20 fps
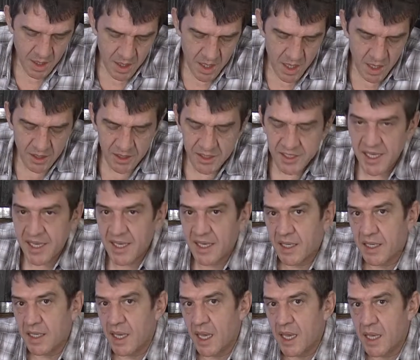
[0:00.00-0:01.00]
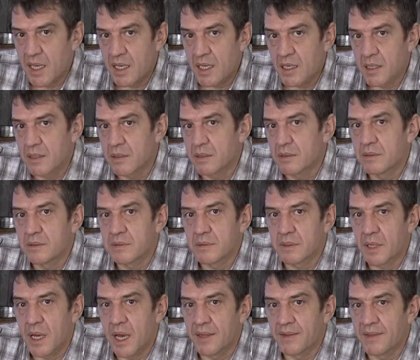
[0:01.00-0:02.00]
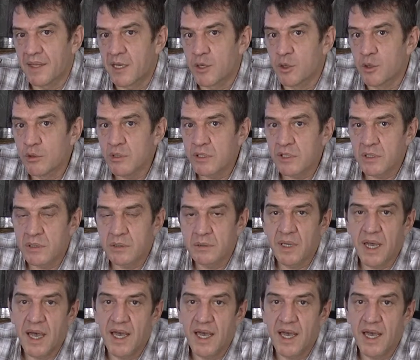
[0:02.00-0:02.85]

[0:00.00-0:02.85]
18K Anti-Ghost,